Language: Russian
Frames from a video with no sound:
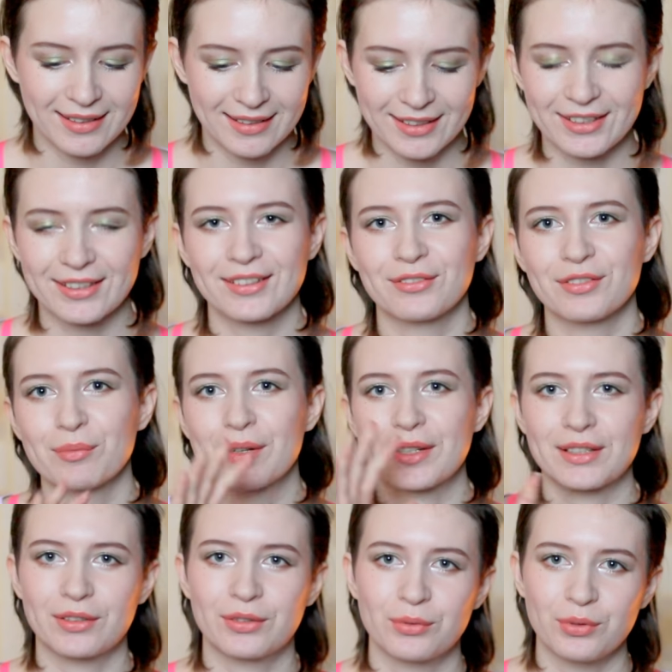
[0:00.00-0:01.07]
я решила
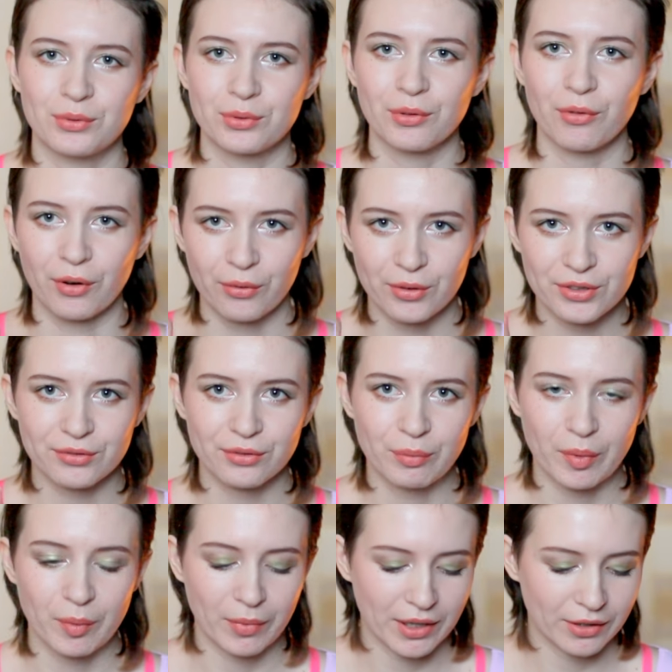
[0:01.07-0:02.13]
выбрать одну нюдово-розовую
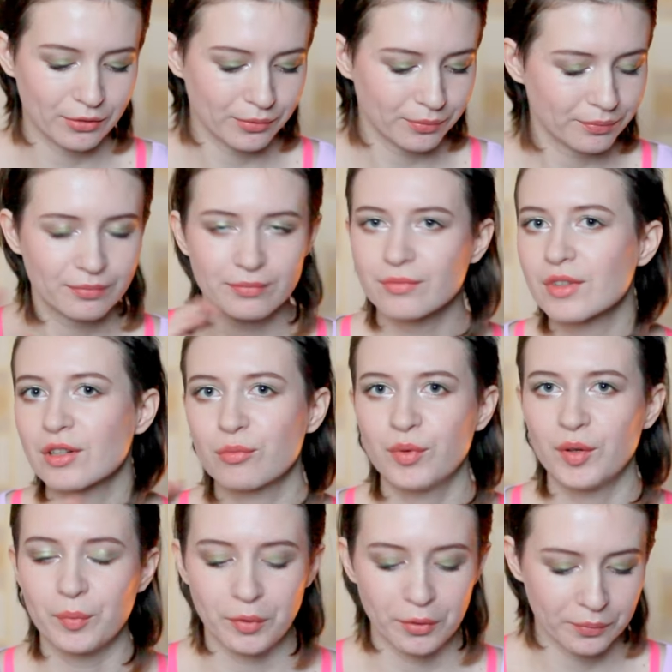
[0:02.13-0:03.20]
помаду,
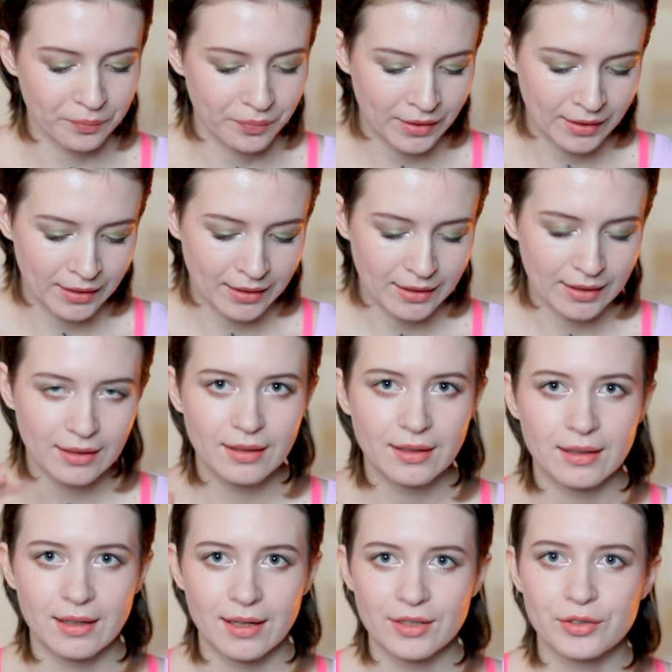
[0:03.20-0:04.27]
любимую,
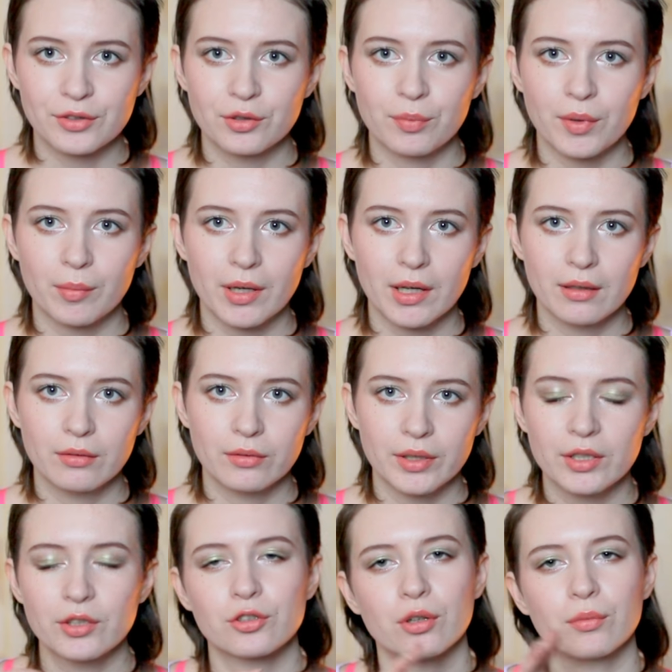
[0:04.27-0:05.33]
красную помаду
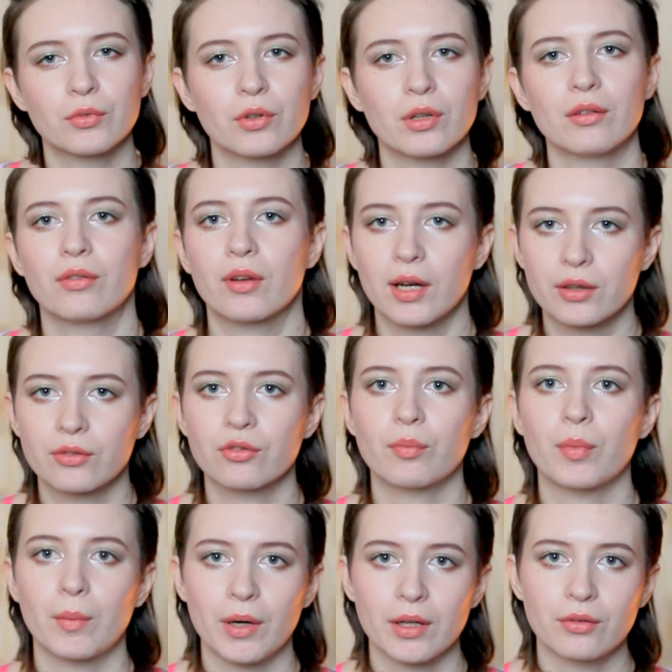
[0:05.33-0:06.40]
и темную или фиолетовую
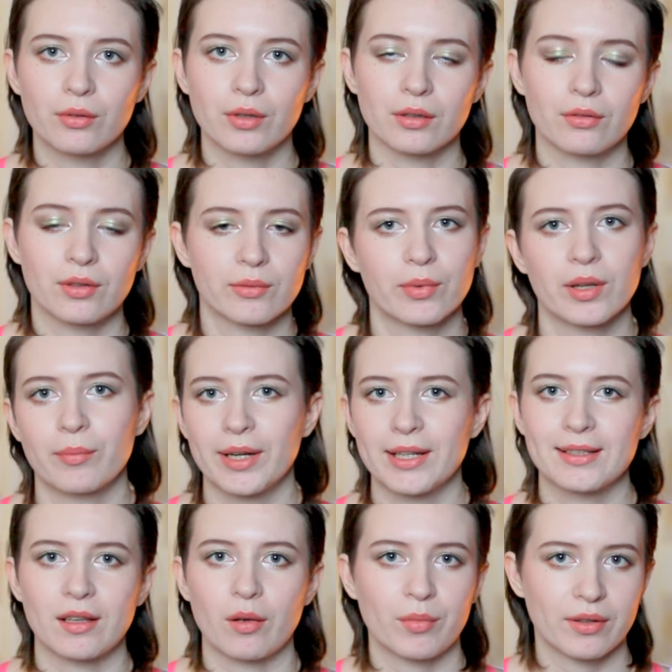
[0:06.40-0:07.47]
помаду, которая была
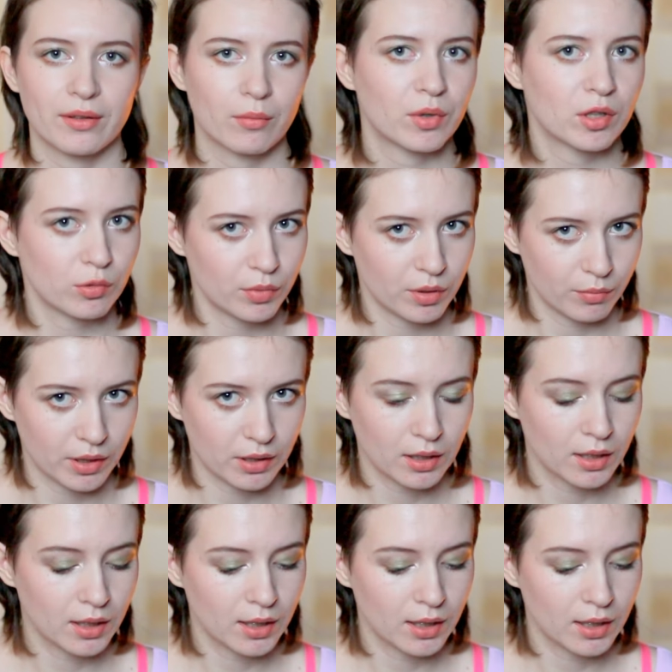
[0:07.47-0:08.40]
моей самой-самой любимой.